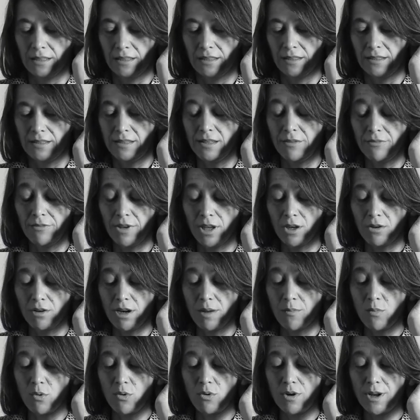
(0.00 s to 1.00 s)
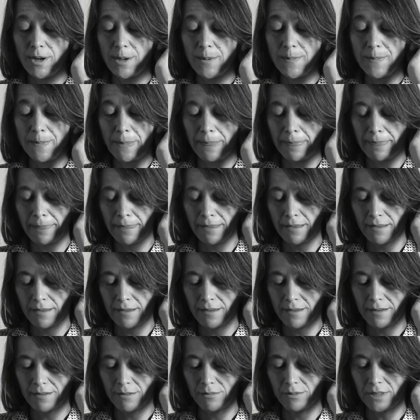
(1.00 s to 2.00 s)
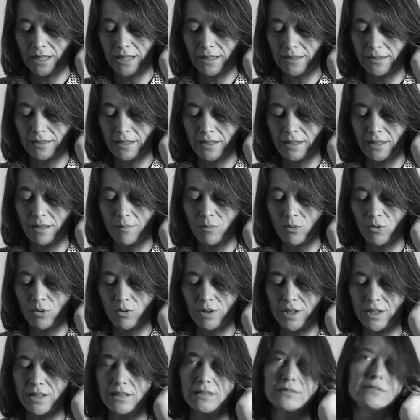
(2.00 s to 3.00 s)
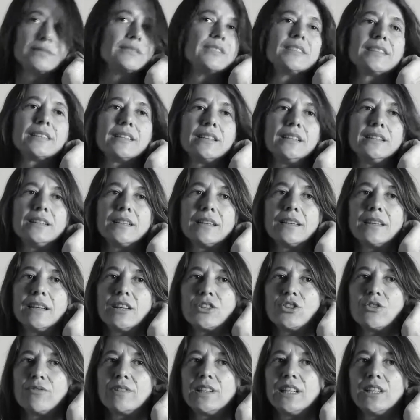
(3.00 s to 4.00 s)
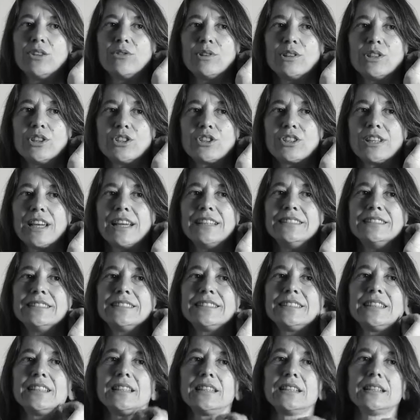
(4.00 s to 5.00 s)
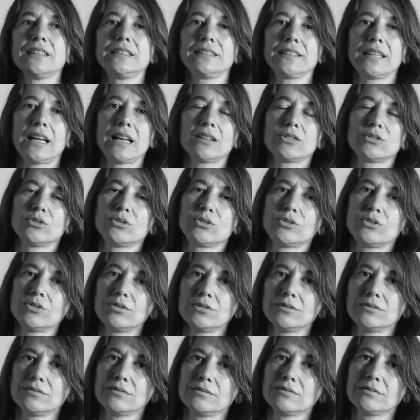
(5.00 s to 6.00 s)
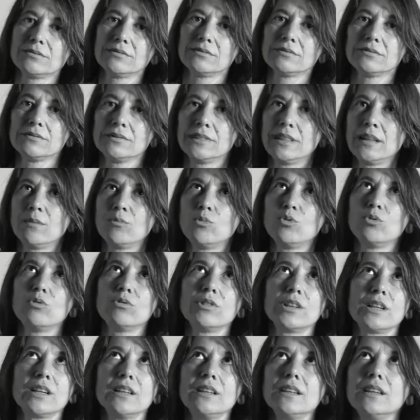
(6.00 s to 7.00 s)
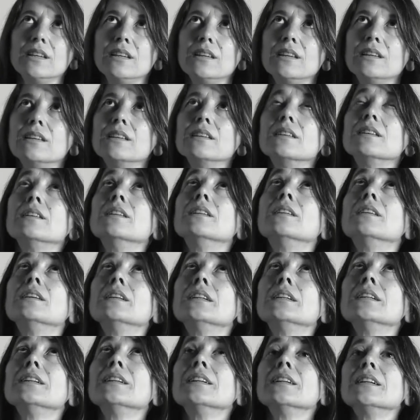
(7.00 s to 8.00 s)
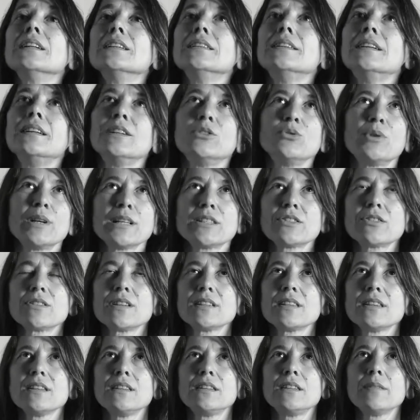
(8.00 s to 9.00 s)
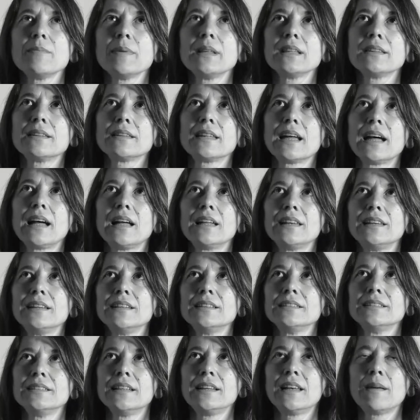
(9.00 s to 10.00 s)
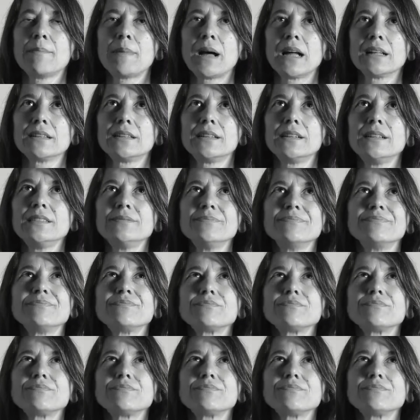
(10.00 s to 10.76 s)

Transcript: Sì, vero, l'amore, eh, una lettera d'amore scritta dalla giovane adolescente Aisato, l'amore ne nell'educazione sentimentale della madre,